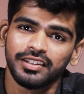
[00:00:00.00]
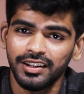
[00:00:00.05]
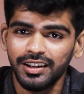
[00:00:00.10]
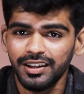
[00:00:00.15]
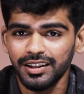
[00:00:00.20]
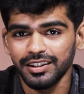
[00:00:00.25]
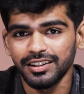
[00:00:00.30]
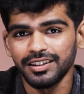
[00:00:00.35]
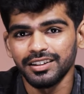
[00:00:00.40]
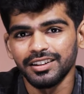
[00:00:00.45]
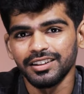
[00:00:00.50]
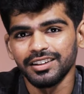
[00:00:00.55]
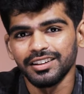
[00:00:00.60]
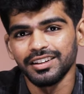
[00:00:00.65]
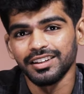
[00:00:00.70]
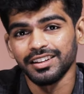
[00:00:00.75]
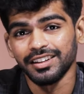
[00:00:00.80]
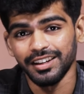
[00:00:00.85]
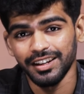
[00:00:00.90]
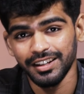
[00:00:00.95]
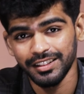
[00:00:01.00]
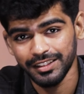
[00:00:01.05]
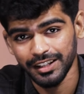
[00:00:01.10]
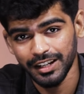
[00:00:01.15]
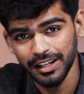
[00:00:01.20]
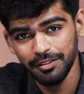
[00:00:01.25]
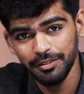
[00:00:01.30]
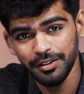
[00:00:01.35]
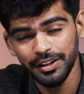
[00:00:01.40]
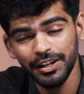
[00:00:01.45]
ஏன் என்
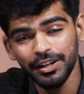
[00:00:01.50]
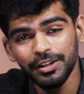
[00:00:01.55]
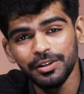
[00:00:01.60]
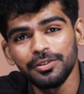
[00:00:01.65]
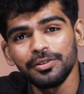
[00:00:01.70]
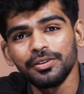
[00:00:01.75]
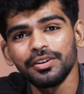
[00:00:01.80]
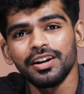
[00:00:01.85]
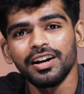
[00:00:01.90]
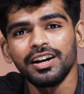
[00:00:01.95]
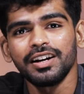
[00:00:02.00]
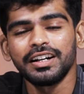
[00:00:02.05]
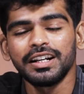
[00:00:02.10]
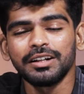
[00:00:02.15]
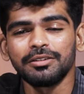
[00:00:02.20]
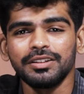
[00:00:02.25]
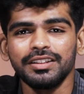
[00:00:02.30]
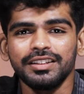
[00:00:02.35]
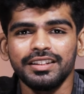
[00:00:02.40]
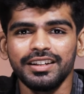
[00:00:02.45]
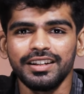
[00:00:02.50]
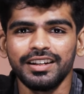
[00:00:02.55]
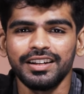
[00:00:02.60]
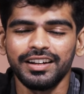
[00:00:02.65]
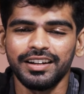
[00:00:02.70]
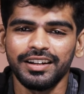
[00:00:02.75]
தலைவனே இன்னொரு ஆள்கிட்ட வந்து